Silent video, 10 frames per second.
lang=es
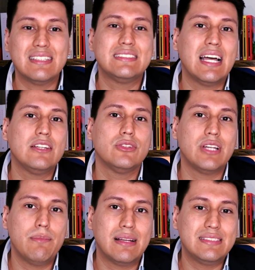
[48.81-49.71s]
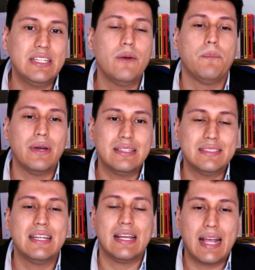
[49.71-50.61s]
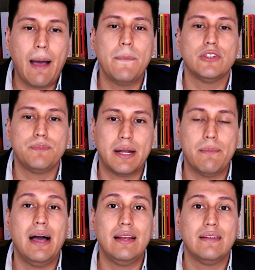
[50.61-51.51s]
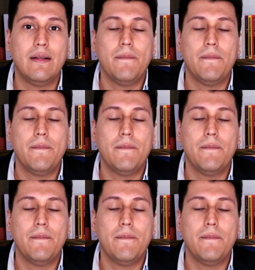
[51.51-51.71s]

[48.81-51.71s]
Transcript: saltos al vacío, pueden ser cambios para mal.